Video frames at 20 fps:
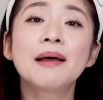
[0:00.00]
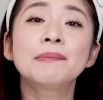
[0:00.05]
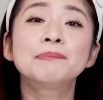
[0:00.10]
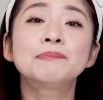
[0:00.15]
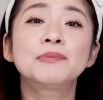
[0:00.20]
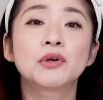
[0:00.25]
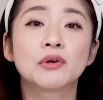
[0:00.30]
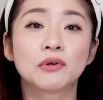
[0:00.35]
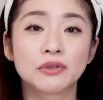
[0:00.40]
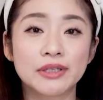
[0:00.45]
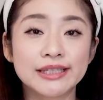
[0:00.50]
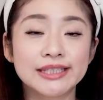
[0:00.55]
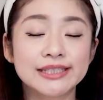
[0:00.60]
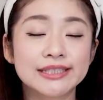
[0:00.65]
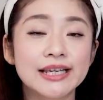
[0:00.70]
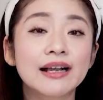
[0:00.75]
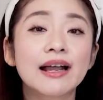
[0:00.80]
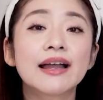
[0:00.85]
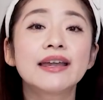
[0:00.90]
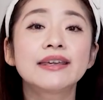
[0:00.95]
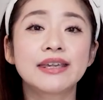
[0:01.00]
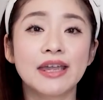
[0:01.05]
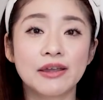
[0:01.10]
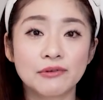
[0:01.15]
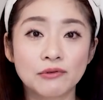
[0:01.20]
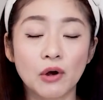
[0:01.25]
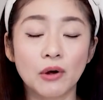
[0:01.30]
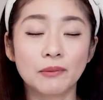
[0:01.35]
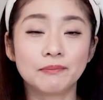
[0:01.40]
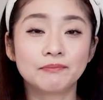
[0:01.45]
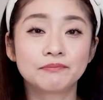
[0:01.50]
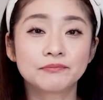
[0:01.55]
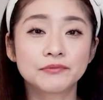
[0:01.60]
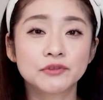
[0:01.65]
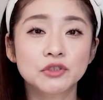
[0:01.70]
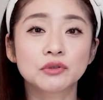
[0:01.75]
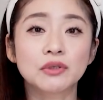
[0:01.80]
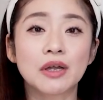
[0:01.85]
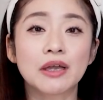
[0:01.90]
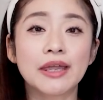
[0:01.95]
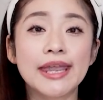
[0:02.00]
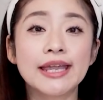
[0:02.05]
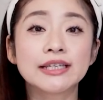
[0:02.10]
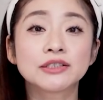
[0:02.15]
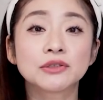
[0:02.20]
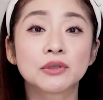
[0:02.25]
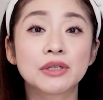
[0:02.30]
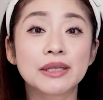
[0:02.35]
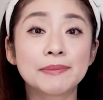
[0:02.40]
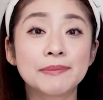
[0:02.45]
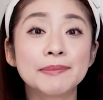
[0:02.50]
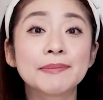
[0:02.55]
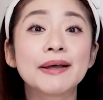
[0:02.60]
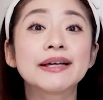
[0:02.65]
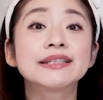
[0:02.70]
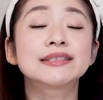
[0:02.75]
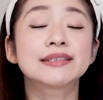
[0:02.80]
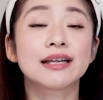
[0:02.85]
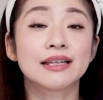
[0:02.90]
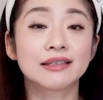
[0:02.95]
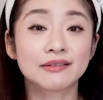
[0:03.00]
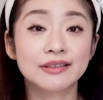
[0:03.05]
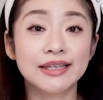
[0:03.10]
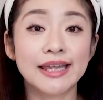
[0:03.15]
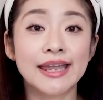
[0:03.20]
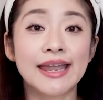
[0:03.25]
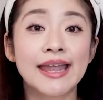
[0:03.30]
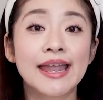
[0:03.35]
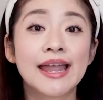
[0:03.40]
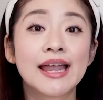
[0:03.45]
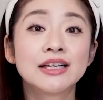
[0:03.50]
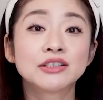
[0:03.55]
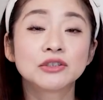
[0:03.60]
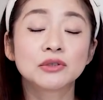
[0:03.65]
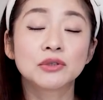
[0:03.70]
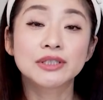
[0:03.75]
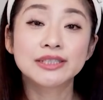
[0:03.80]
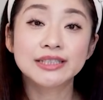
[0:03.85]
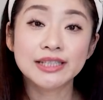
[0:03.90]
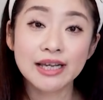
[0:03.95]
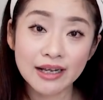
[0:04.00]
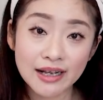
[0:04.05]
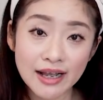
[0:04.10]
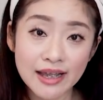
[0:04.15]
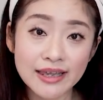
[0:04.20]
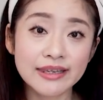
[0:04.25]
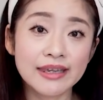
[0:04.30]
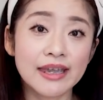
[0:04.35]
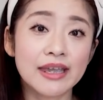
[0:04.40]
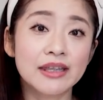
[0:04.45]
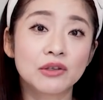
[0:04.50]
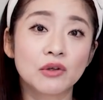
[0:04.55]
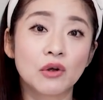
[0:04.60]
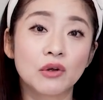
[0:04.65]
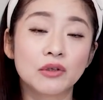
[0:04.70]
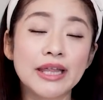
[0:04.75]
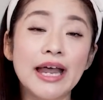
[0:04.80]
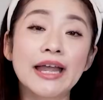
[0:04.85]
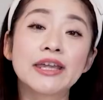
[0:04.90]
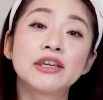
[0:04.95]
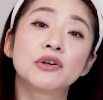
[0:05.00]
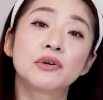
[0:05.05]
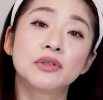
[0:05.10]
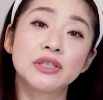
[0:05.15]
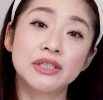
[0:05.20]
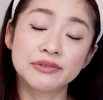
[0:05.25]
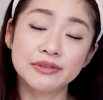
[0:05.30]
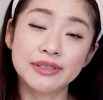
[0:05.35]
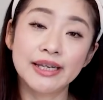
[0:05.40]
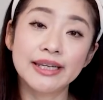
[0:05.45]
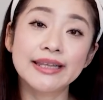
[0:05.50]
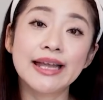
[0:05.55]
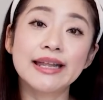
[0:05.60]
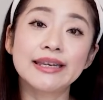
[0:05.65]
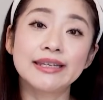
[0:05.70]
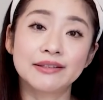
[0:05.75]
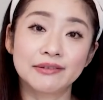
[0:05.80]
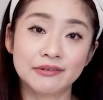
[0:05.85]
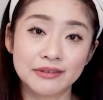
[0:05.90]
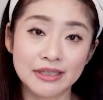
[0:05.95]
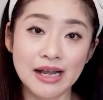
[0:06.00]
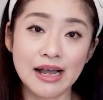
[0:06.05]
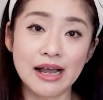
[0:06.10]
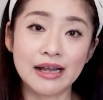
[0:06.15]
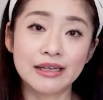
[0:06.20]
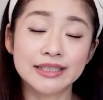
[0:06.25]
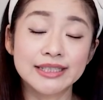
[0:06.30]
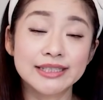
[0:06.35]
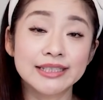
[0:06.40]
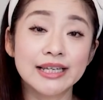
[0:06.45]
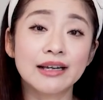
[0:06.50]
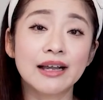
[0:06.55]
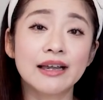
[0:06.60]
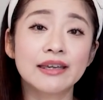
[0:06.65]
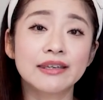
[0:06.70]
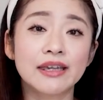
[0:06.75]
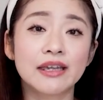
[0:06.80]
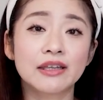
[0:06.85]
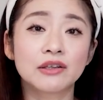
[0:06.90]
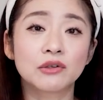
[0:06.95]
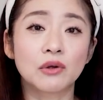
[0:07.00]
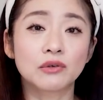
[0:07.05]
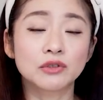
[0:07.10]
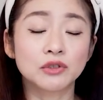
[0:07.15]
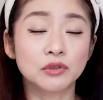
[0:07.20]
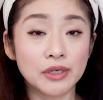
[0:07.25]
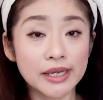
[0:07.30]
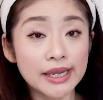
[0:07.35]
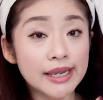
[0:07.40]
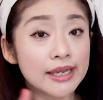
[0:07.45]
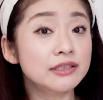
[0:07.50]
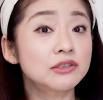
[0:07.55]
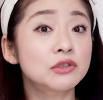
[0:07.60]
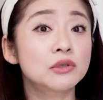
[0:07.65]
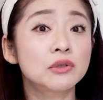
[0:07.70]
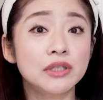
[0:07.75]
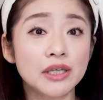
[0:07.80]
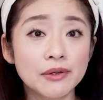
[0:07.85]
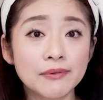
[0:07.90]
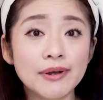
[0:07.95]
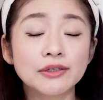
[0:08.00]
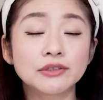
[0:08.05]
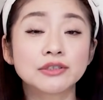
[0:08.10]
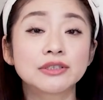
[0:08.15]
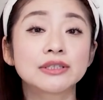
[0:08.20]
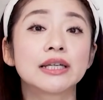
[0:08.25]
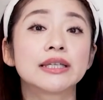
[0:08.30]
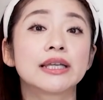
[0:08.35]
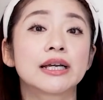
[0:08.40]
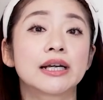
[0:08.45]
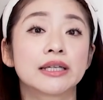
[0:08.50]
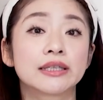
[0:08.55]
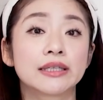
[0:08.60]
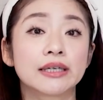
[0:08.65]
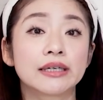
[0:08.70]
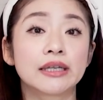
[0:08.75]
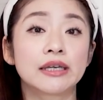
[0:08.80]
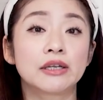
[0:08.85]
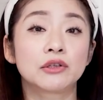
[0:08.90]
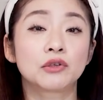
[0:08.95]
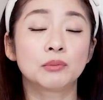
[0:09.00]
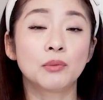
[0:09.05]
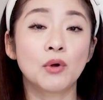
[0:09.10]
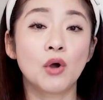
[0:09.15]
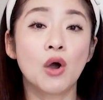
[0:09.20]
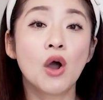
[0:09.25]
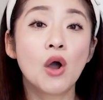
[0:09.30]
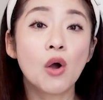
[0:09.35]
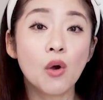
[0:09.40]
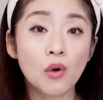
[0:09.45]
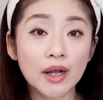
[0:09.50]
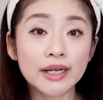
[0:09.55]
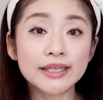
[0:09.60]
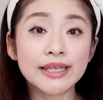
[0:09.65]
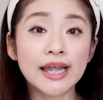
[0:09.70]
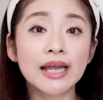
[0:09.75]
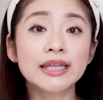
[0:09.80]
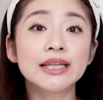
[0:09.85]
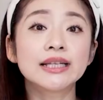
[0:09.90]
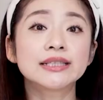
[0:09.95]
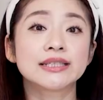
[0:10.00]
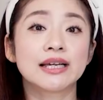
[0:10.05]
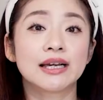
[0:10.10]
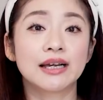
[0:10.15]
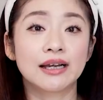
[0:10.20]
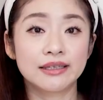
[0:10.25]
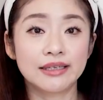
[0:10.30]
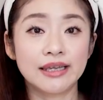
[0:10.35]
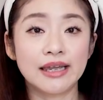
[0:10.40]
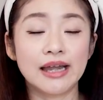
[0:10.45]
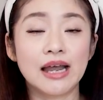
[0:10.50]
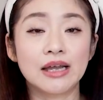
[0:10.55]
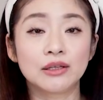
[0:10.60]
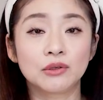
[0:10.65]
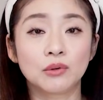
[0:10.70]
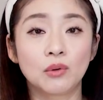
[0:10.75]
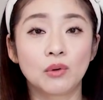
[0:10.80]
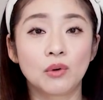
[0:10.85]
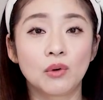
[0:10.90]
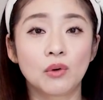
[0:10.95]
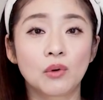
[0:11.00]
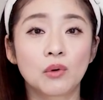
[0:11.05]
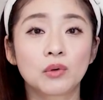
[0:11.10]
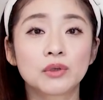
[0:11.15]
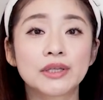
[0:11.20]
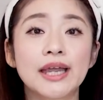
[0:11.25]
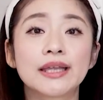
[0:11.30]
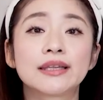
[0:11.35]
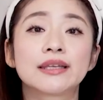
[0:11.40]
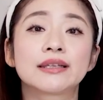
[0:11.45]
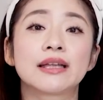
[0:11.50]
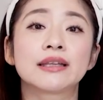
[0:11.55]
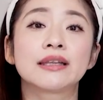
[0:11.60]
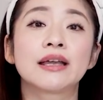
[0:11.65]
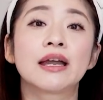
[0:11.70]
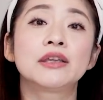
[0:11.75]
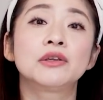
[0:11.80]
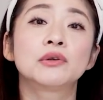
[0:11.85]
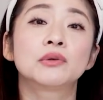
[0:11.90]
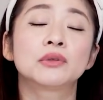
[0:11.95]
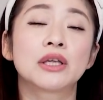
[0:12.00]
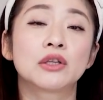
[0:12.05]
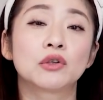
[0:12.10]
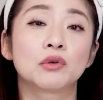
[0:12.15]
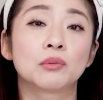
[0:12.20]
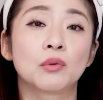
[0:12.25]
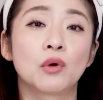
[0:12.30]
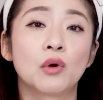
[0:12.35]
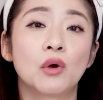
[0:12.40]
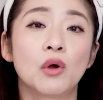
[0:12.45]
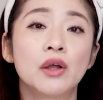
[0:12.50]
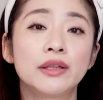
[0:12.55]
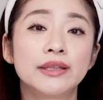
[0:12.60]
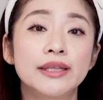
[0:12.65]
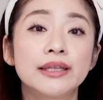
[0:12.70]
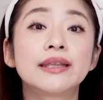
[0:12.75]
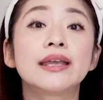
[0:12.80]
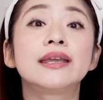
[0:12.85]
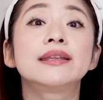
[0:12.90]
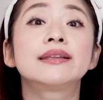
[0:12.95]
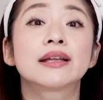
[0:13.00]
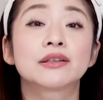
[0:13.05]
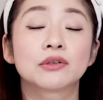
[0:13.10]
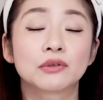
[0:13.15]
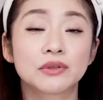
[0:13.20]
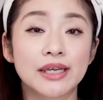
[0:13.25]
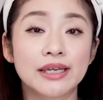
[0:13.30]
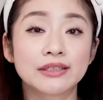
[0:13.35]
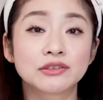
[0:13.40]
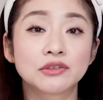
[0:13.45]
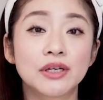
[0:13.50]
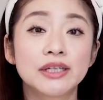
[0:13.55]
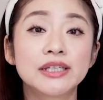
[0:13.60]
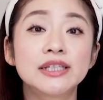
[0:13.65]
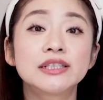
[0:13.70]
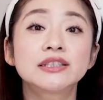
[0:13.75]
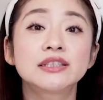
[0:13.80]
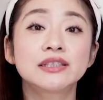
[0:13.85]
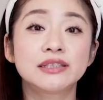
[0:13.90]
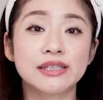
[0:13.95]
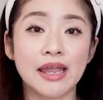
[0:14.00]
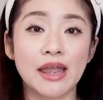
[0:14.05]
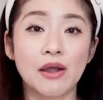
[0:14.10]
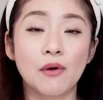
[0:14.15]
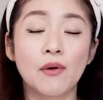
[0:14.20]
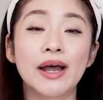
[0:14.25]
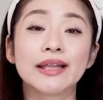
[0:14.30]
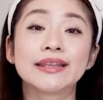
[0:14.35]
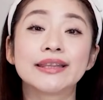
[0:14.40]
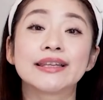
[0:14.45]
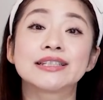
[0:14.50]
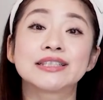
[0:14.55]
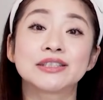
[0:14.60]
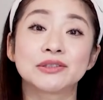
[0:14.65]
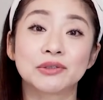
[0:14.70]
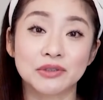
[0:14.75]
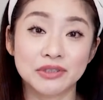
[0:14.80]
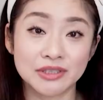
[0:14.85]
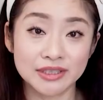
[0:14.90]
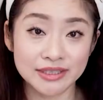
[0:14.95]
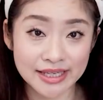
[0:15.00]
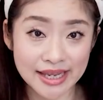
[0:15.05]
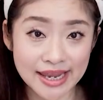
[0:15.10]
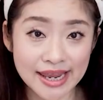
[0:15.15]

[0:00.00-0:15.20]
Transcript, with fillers: 発表をね、記者会見をちょっと映像で見ましたので、その記者会見の内容に触れたりとか、記者会見のその映像では映らなかったけれども、他で花ちゃんがね、あの、答えてた内容なども出ていたので、それについてお話をして